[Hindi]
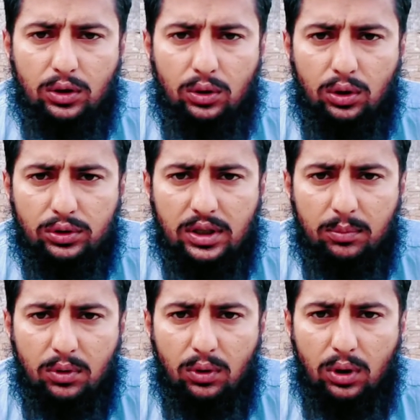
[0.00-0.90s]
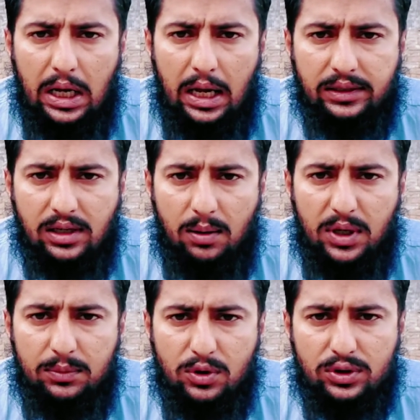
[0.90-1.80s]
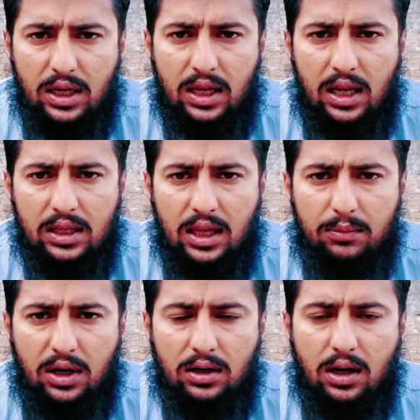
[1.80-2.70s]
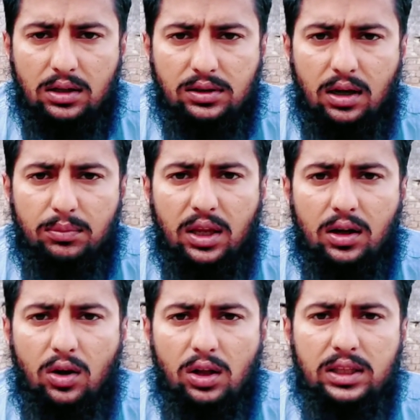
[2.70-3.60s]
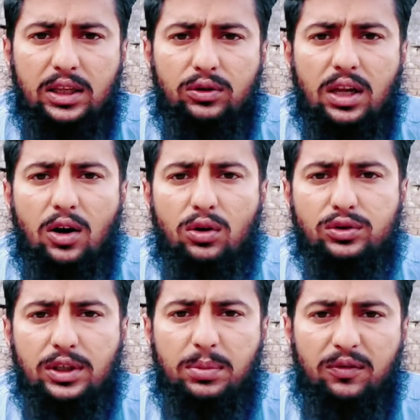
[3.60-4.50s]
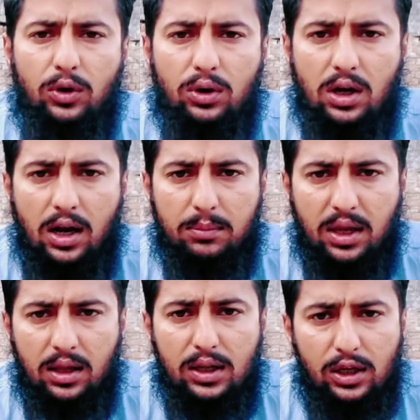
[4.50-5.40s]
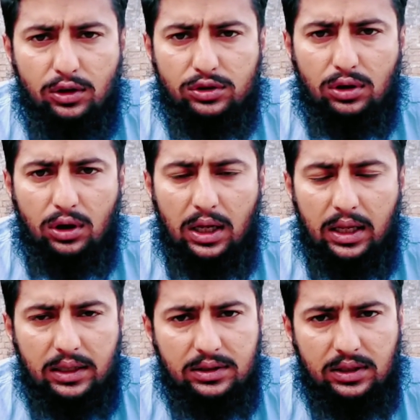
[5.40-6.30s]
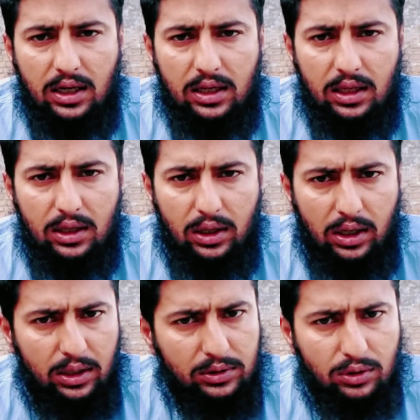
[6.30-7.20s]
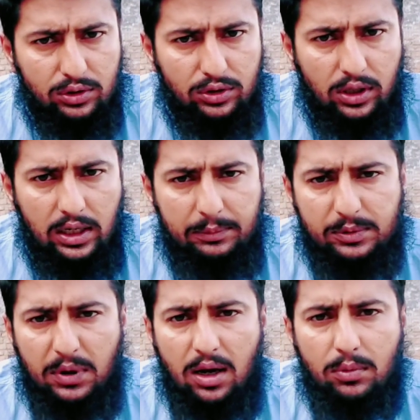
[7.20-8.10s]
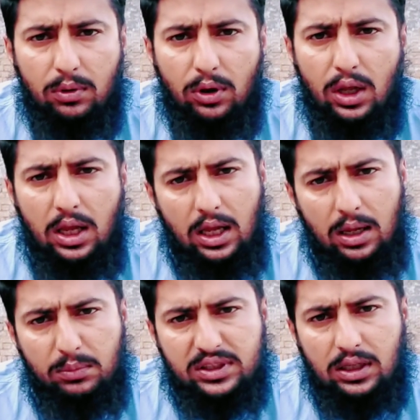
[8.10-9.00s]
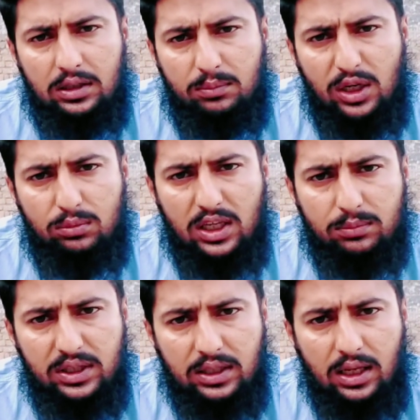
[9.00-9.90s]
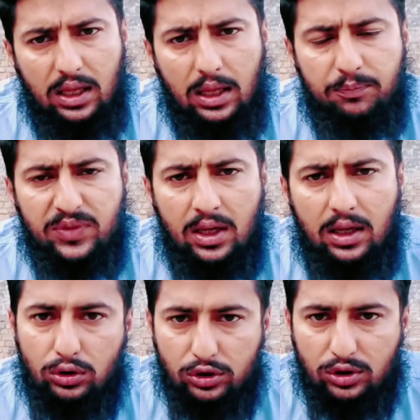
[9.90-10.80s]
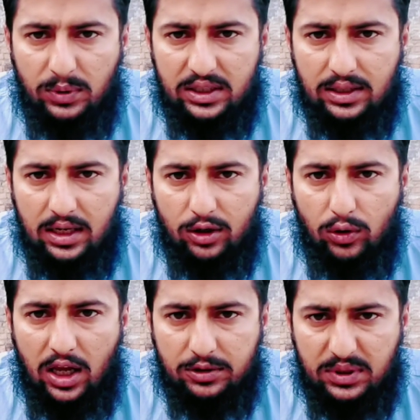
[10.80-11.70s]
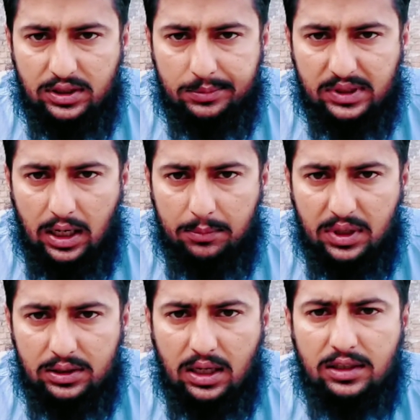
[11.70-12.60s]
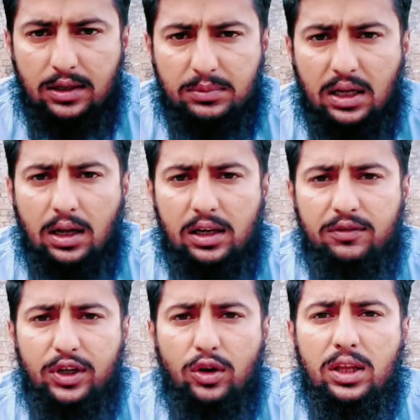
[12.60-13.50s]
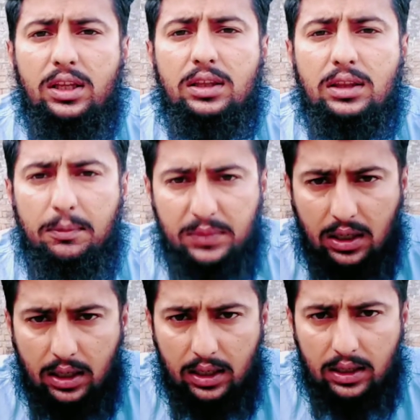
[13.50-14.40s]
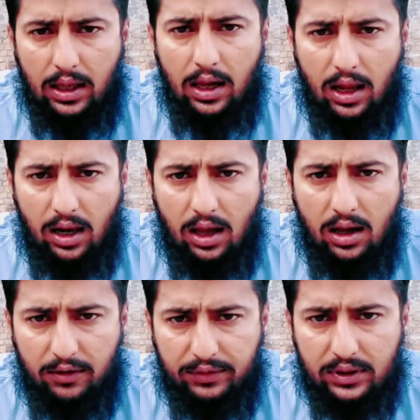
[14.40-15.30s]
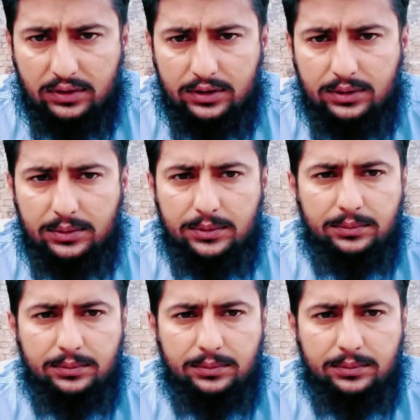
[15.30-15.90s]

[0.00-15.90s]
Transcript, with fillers: तो सबको इस्लामाबाद पहुंचने के लिए इमरान खान साहब ने कॉल दी हुई है और उसी पे वो कायम है दोस्तों इसी तरह के छोटे छोटे क्लिप्स में आपको मज़ीद मालूम मिलती रहेंगी दोस्तों मेरे चैनल को लाजमी सब्सक्राइब कीजिएगा जब तक अगली वीडियो नहीं दी तब तक के लिए अल्लाह हाफिज़